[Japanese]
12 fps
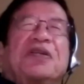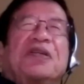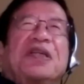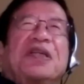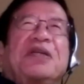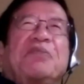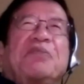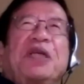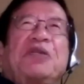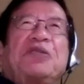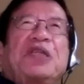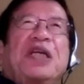えー、
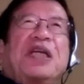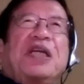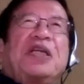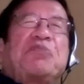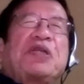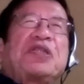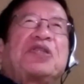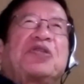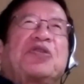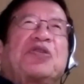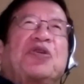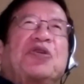理屈から言いま
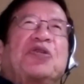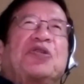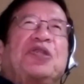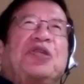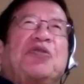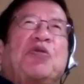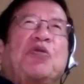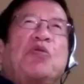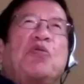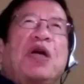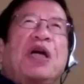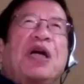すと、日
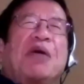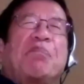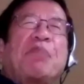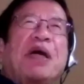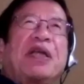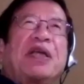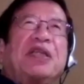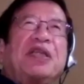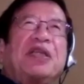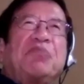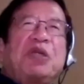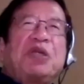本は稀
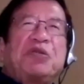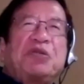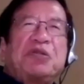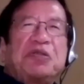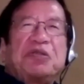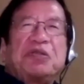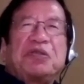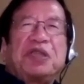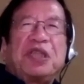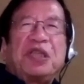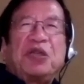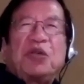に見る
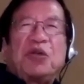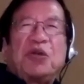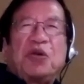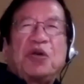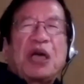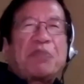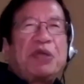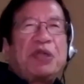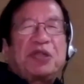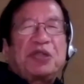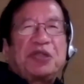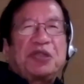人口過
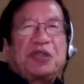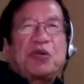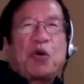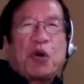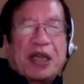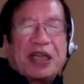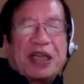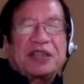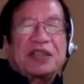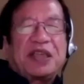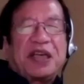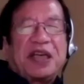密国家なんで
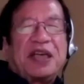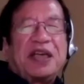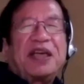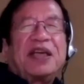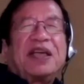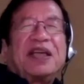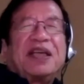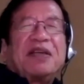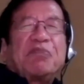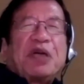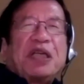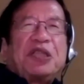すね。
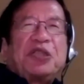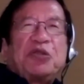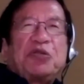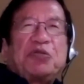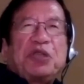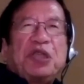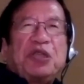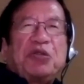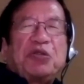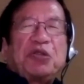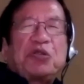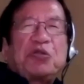まあ、1億人
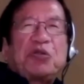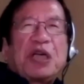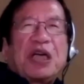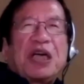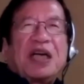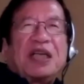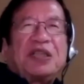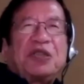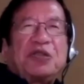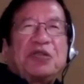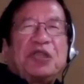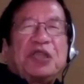の人が、
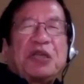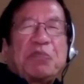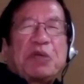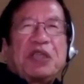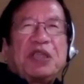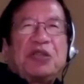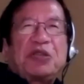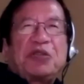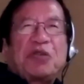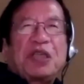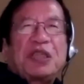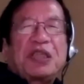1億2000万人の
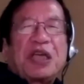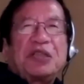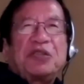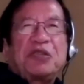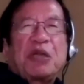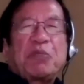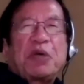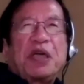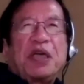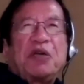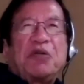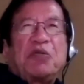人が37万
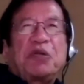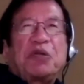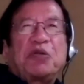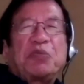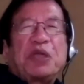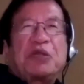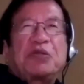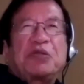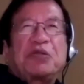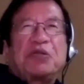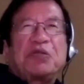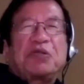平方キロメートル
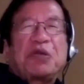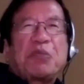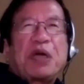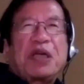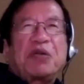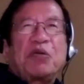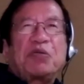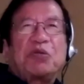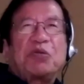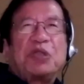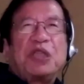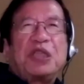という狭い国
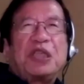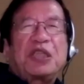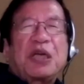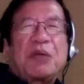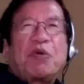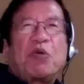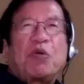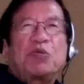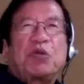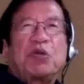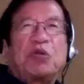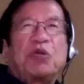土にいて、しかも国
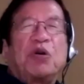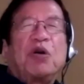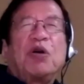土の